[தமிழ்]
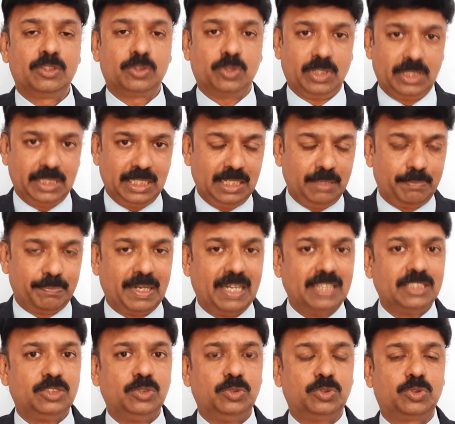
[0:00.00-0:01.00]
ஸோ அதனால்
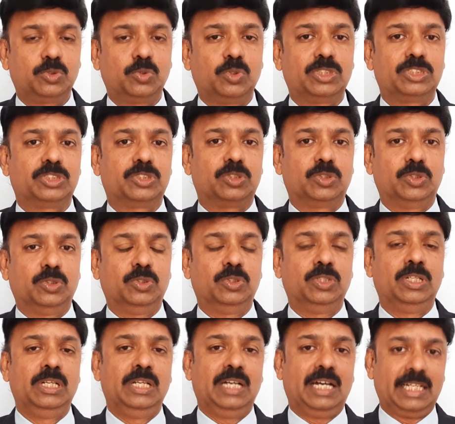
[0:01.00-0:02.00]
பாஸ் அவுட் ஸ்டூடெண்ட்ஸுக்கும்
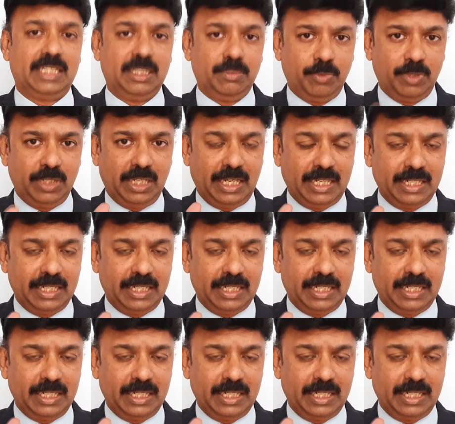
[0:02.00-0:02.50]
அதே போல்